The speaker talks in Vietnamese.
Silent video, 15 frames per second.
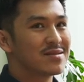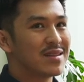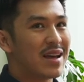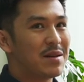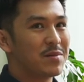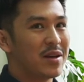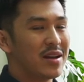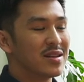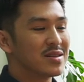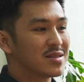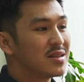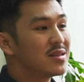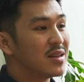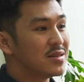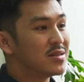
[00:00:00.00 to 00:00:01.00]
em nghĩ là
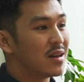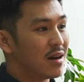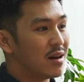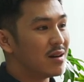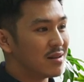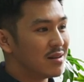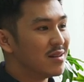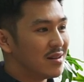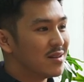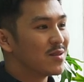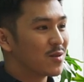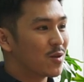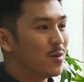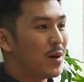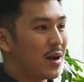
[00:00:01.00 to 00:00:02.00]
signature
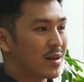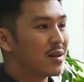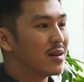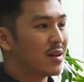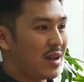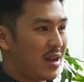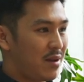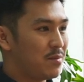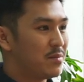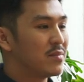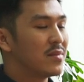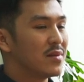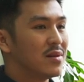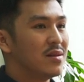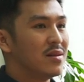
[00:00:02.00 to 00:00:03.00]
của bản thân em
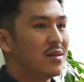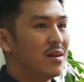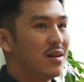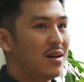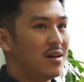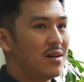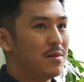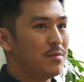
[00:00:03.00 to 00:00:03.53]
ừ.